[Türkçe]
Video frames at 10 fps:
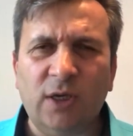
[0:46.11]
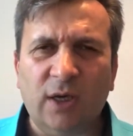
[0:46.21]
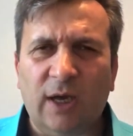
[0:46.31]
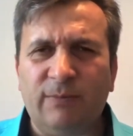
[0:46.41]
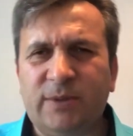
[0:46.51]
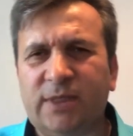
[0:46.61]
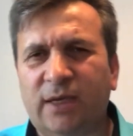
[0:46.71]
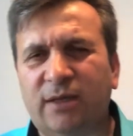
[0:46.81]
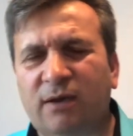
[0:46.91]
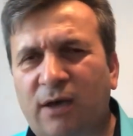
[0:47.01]

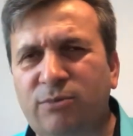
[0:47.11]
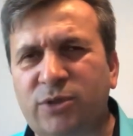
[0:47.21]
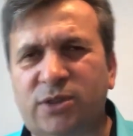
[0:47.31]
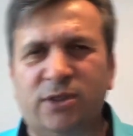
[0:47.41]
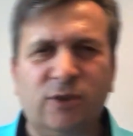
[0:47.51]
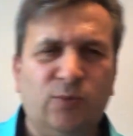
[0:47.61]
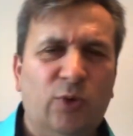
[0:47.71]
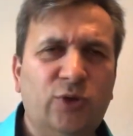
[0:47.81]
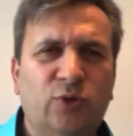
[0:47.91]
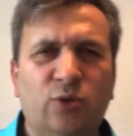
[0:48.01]
Hapislerde kalmışsınız,
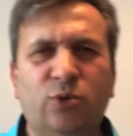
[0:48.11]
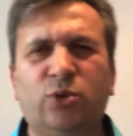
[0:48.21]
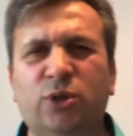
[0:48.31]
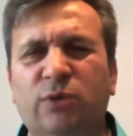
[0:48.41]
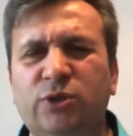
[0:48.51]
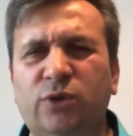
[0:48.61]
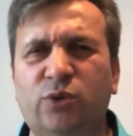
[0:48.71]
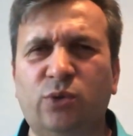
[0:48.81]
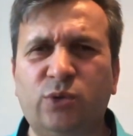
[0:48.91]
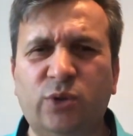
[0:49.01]
polis sorgusu, savcılık
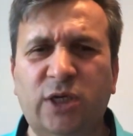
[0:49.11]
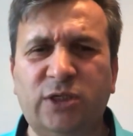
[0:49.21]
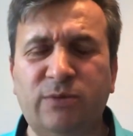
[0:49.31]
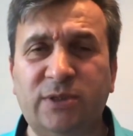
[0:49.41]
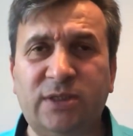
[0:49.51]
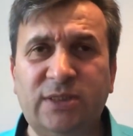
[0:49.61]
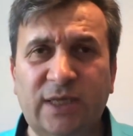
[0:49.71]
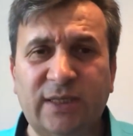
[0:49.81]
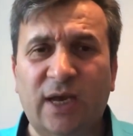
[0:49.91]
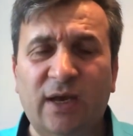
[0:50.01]
sorgusu geçirmişsiniz
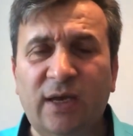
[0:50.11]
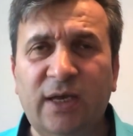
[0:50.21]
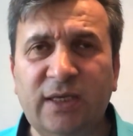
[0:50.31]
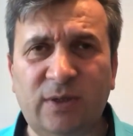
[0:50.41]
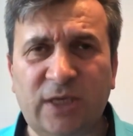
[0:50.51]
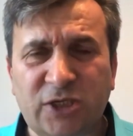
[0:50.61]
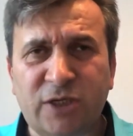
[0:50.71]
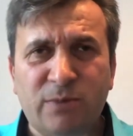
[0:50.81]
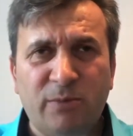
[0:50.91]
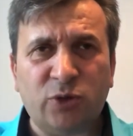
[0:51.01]
ya da
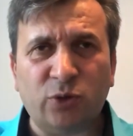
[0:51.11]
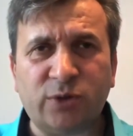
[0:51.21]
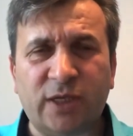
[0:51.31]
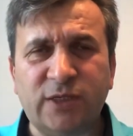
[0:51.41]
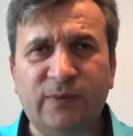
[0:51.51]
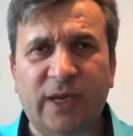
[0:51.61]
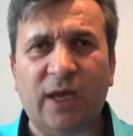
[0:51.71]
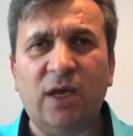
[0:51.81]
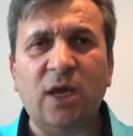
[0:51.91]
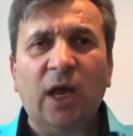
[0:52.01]
geçirmemiş olsanız
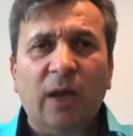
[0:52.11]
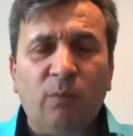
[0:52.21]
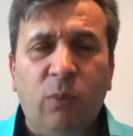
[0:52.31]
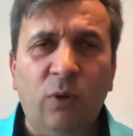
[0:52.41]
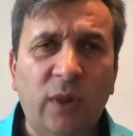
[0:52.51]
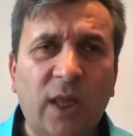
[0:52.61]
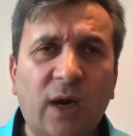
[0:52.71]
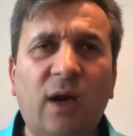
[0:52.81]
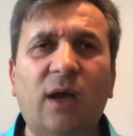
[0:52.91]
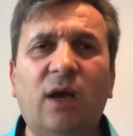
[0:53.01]
bile
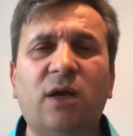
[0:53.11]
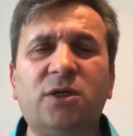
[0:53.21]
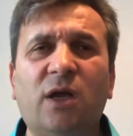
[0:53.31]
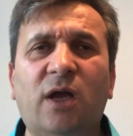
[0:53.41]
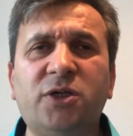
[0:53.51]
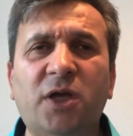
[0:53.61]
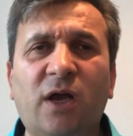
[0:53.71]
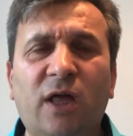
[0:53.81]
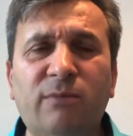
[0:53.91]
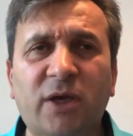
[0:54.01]
bunlarla karşı
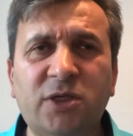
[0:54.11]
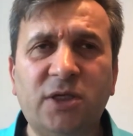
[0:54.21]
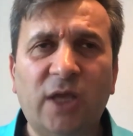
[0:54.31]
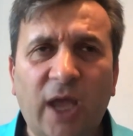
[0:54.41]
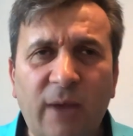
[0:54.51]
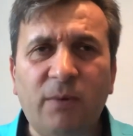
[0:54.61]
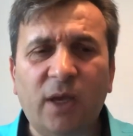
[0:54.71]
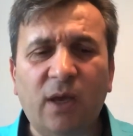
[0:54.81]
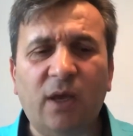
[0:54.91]
karşıya kalmak için hep